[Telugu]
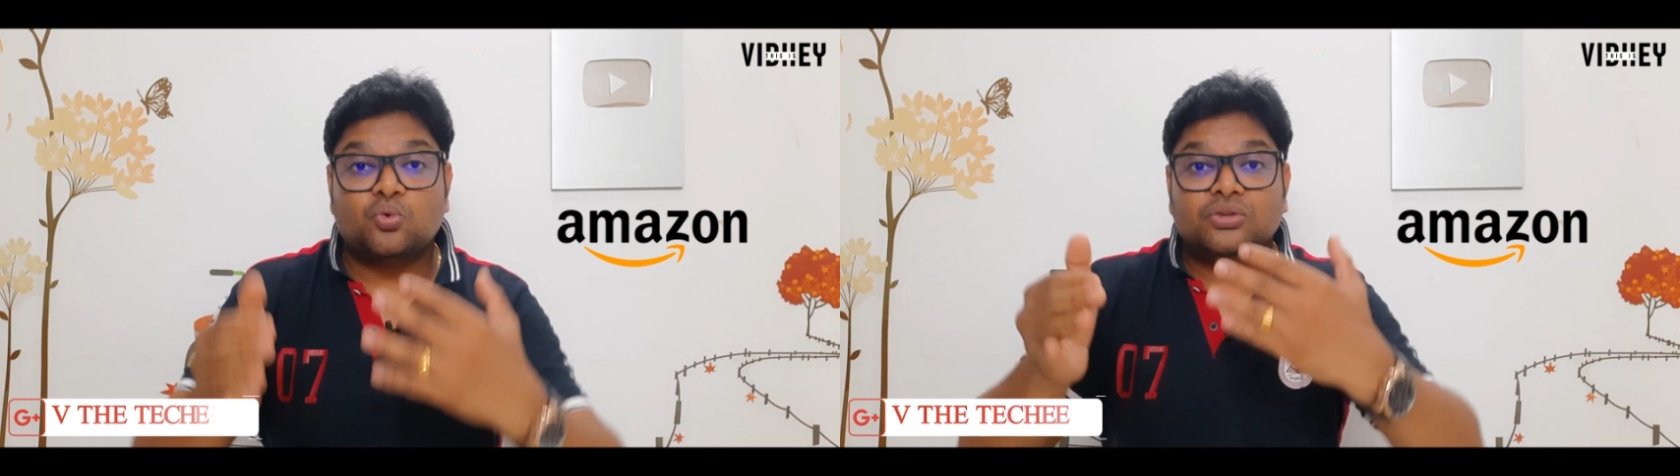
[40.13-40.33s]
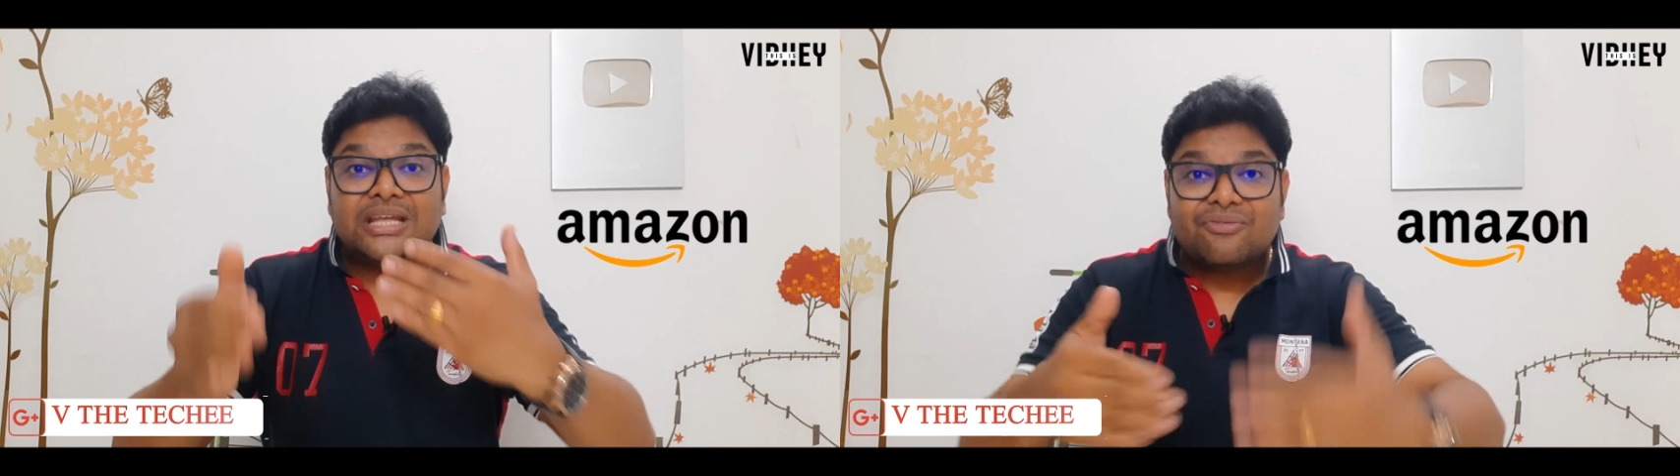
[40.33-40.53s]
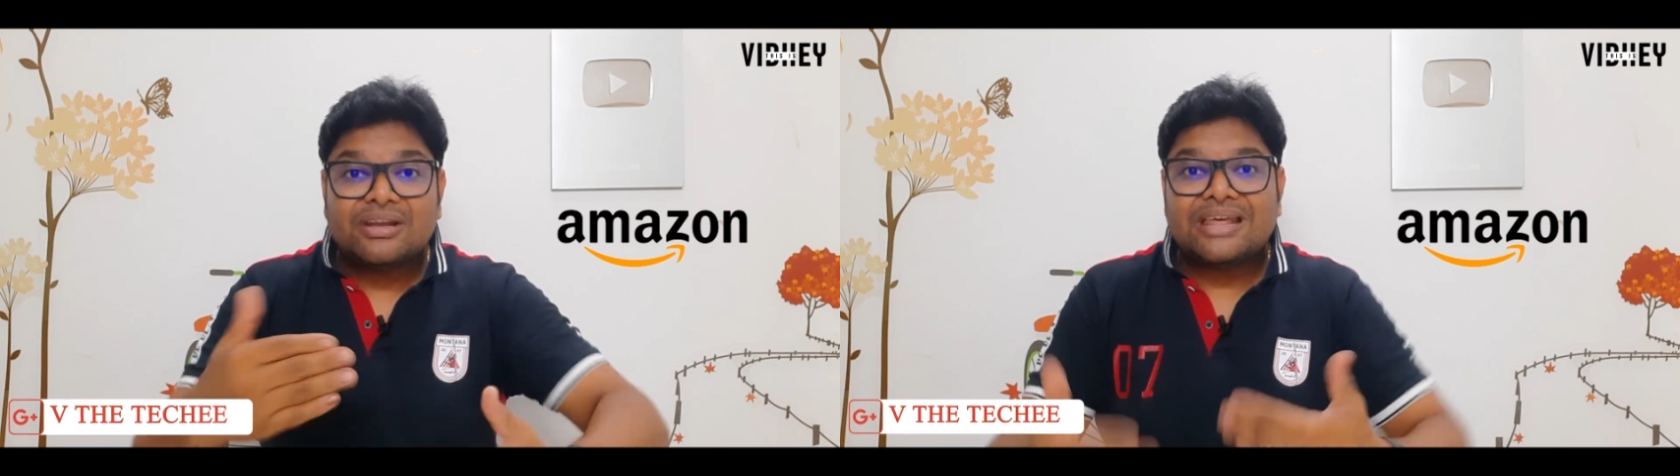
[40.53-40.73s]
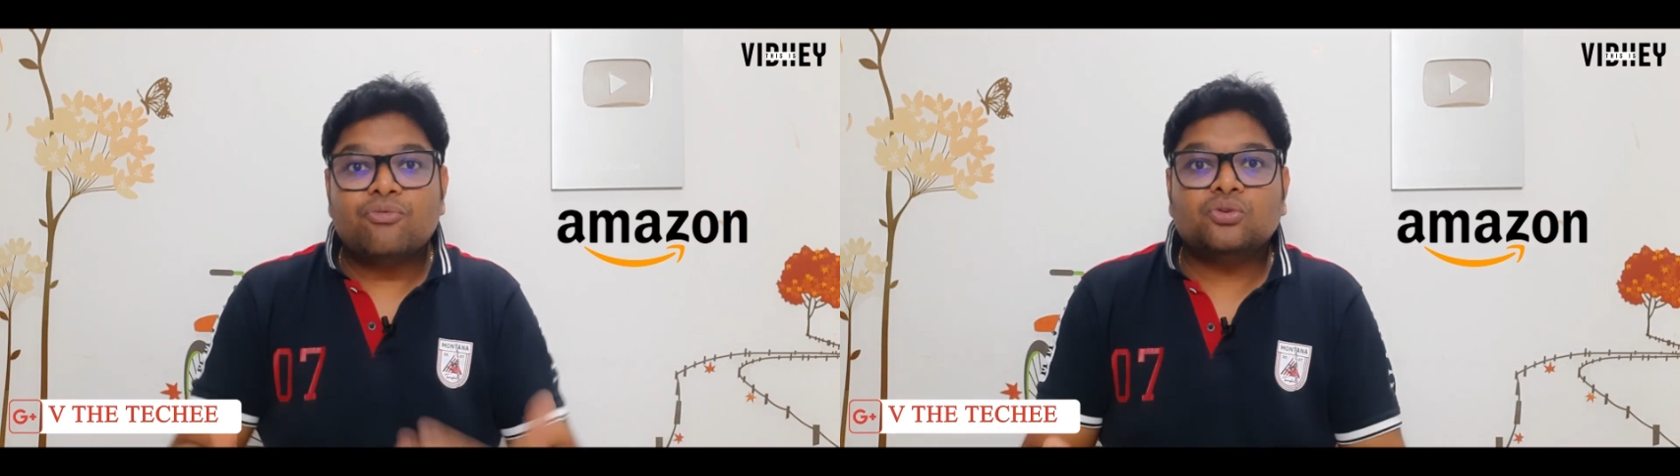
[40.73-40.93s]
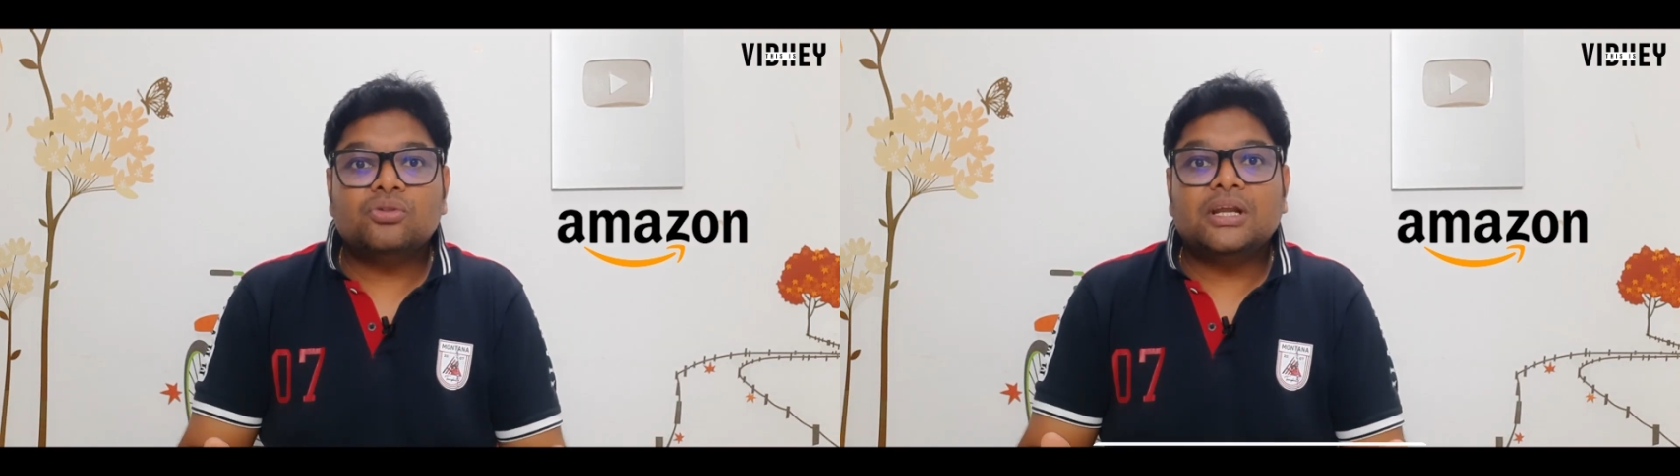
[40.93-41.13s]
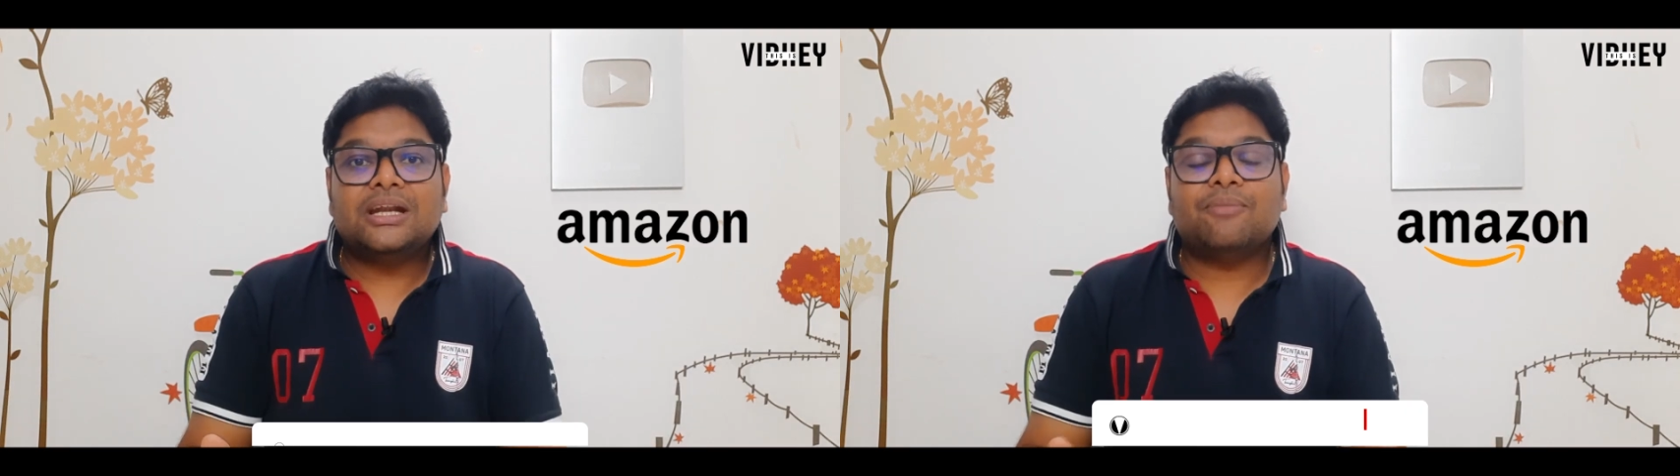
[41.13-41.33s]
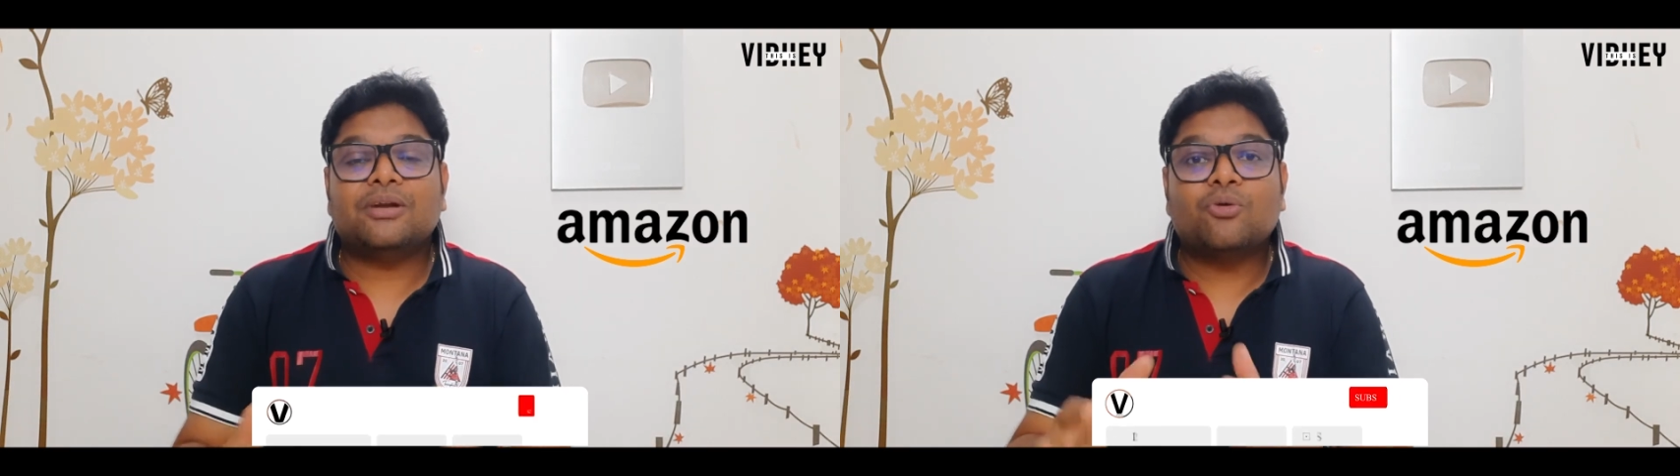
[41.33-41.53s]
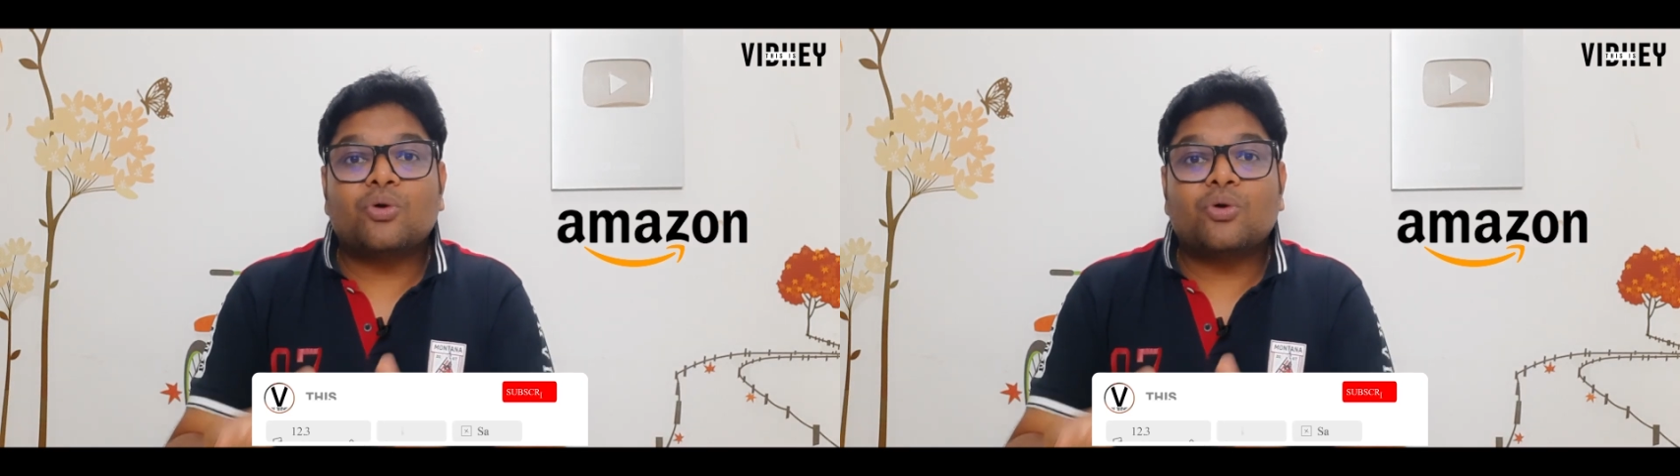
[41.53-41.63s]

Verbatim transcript: దీనివల్ల ఏమవుతుందంటే మనకు